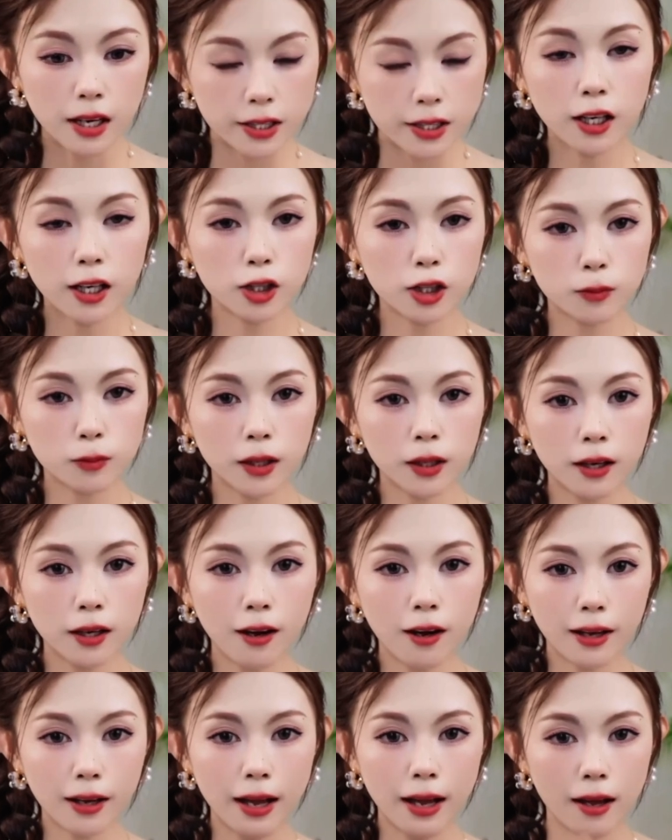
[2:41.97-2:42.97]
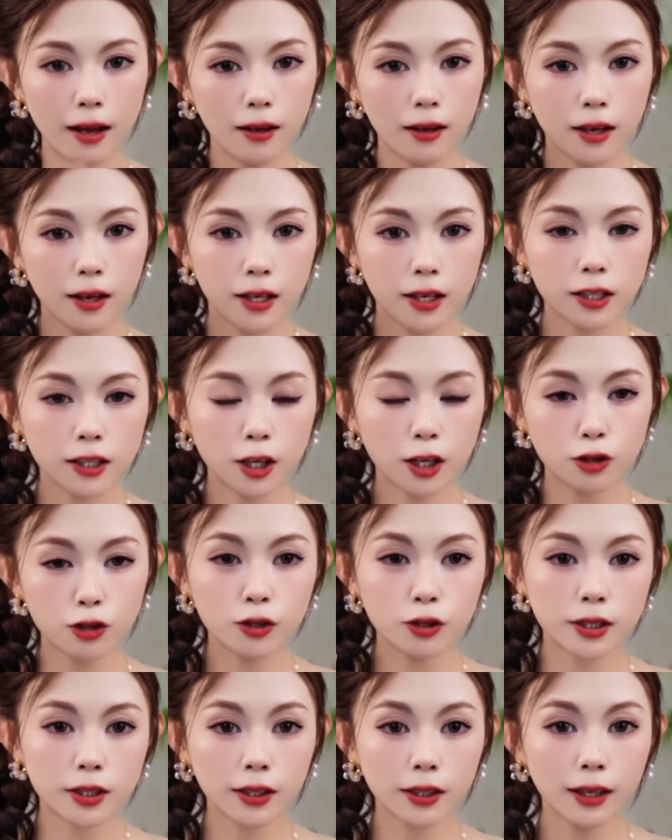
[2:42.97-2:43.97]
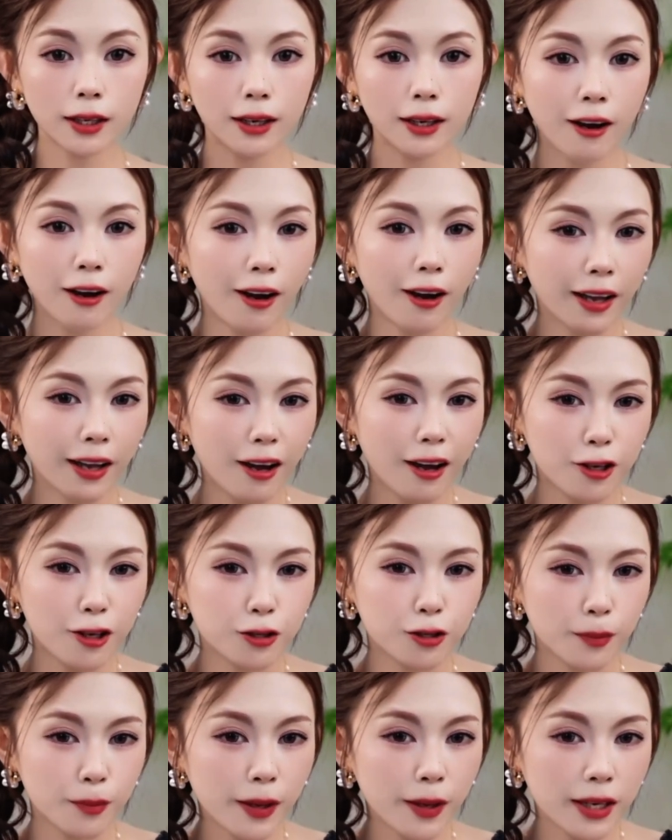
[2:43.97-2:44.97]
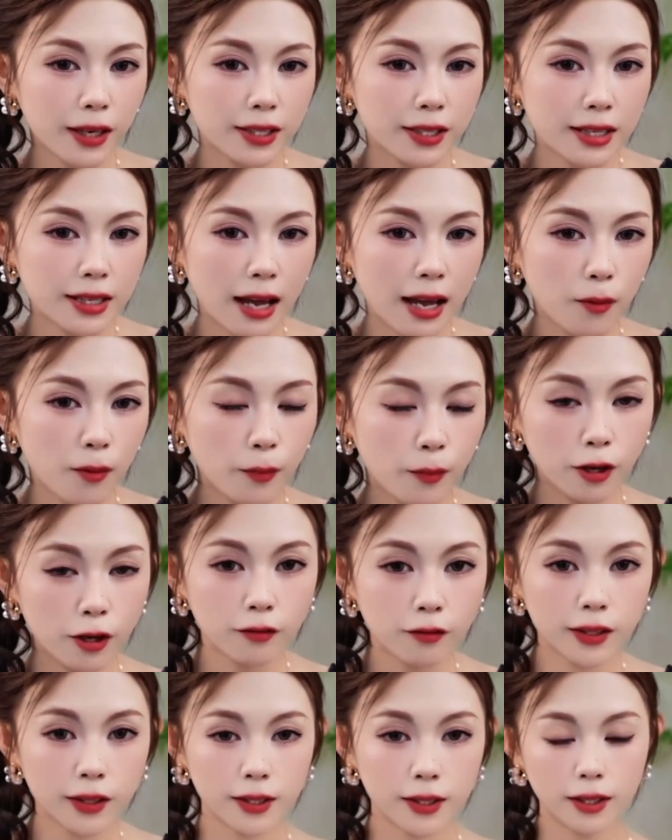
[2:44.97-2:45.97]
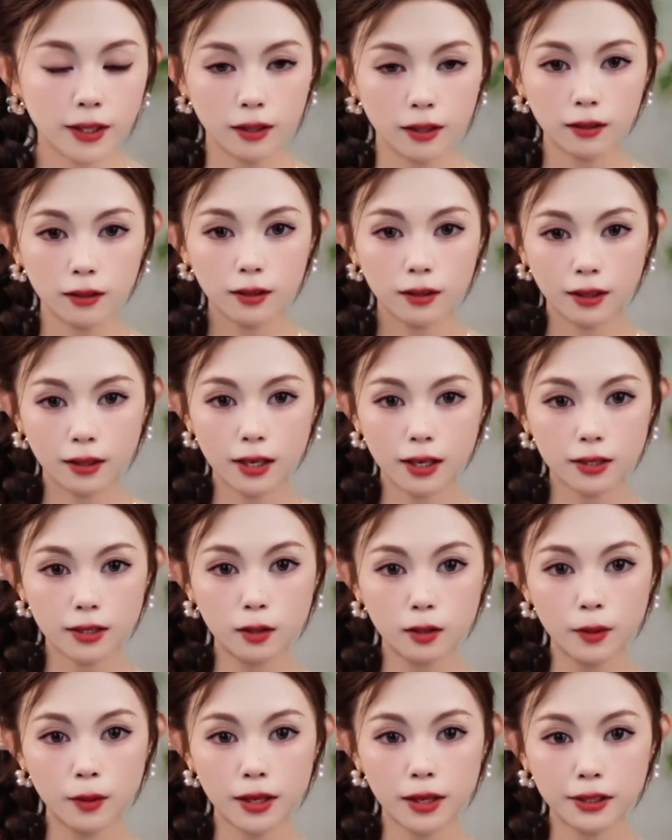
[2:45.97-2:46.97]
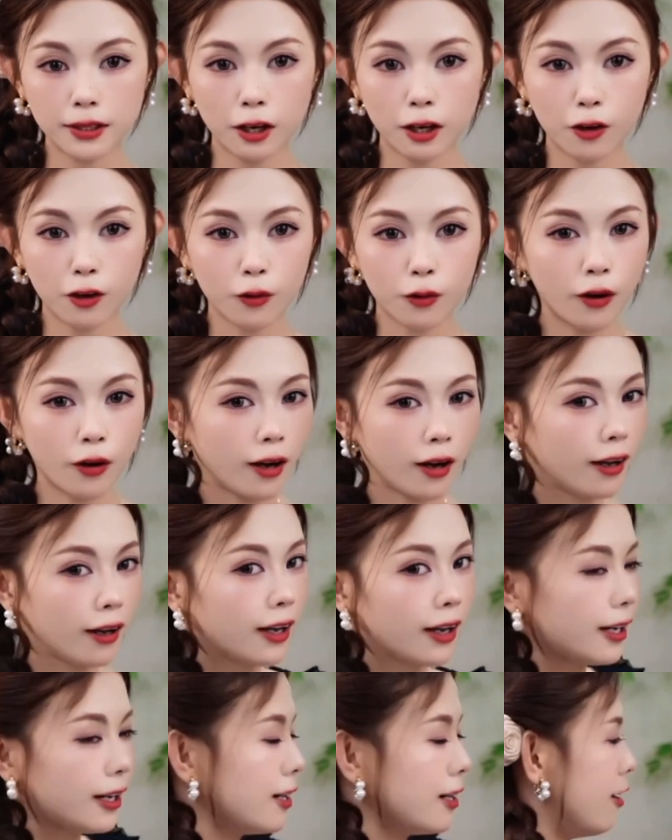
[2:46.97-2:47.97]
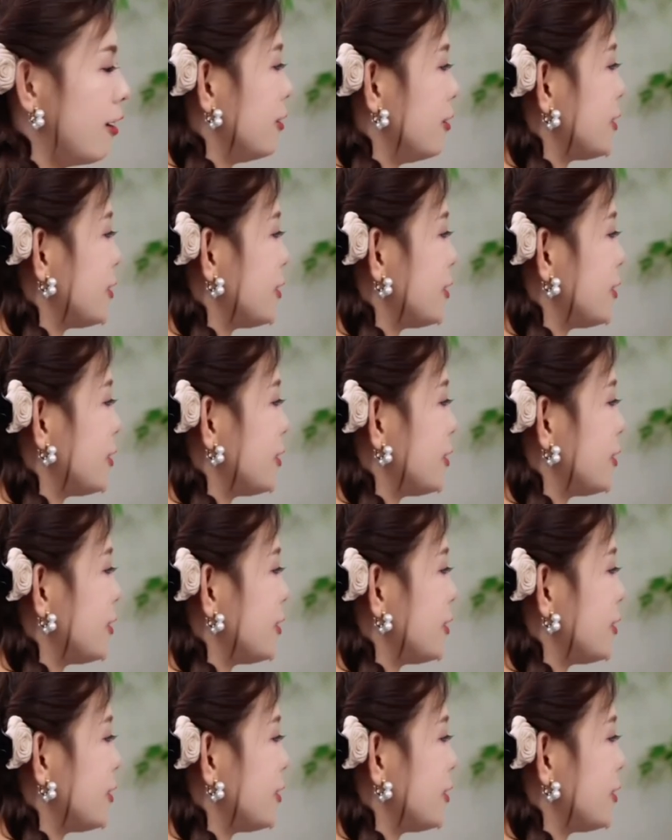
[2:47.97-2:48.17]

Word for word: 这样是不是很好看？这样就真的很好看啊！随便一扎没有问题。看正面的效果，然